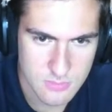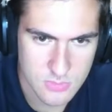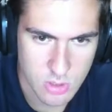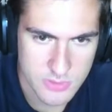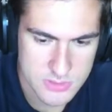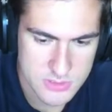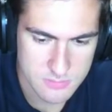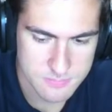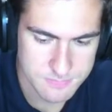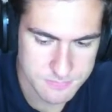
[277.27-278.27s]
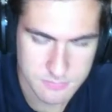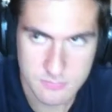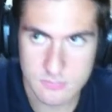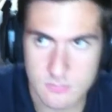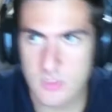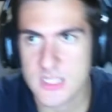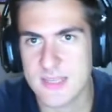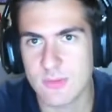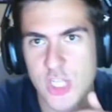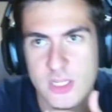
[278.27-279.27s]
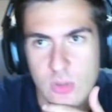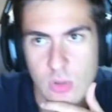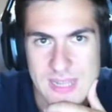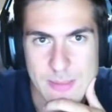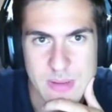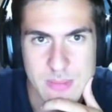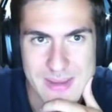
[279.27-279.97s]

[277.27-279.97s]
9, sì. Stavo dicendo, nella prima